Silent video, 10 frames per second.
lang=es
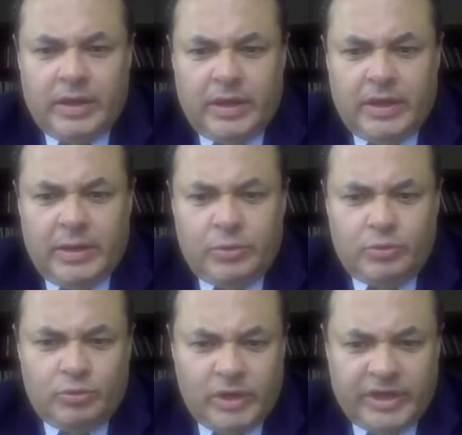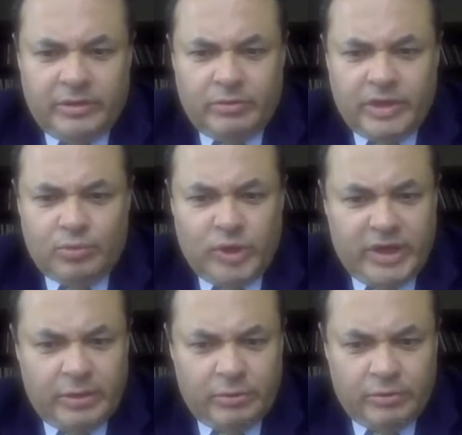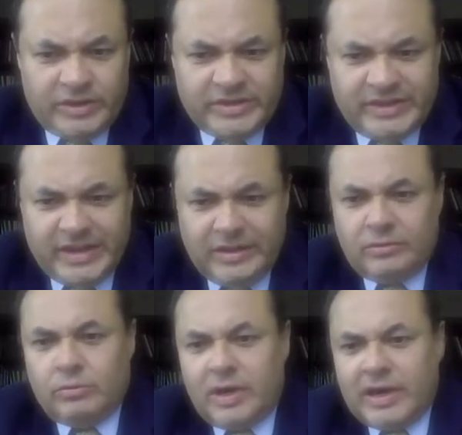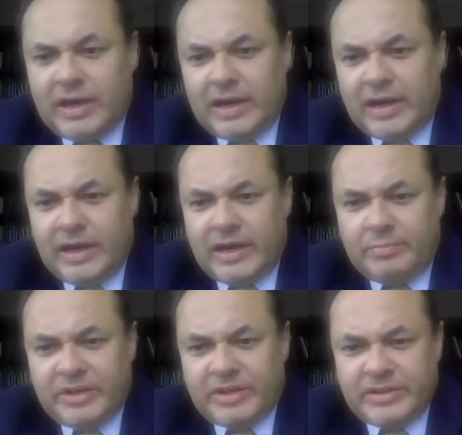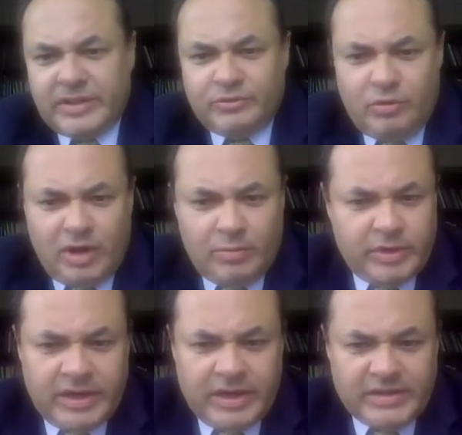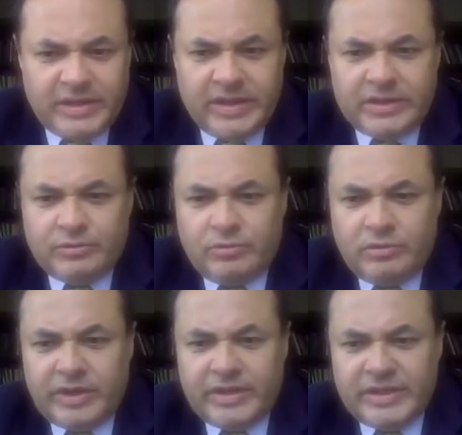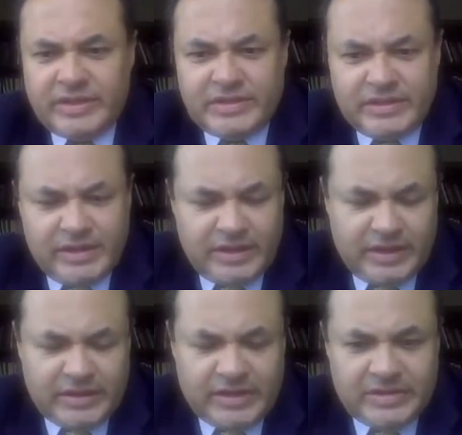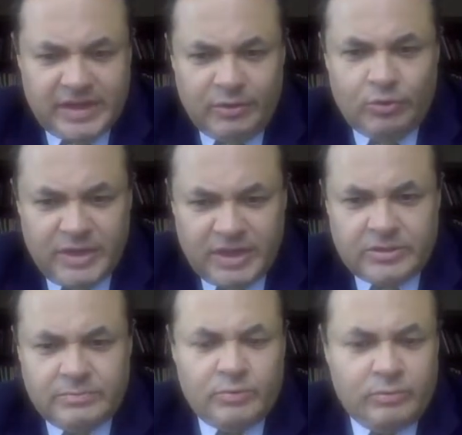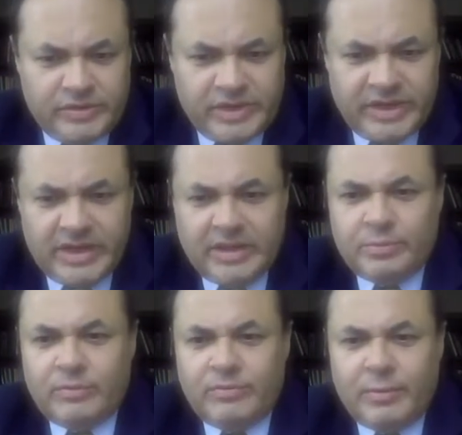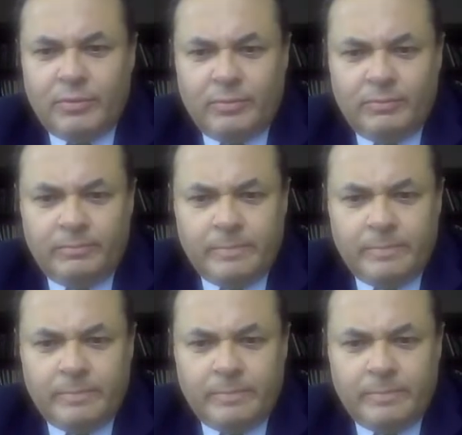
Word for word: Eh, yo le quiero dar un giro distinto a la, presentación, aunque las ideas son en, en esencia lo mismo. Siguiente, por favor.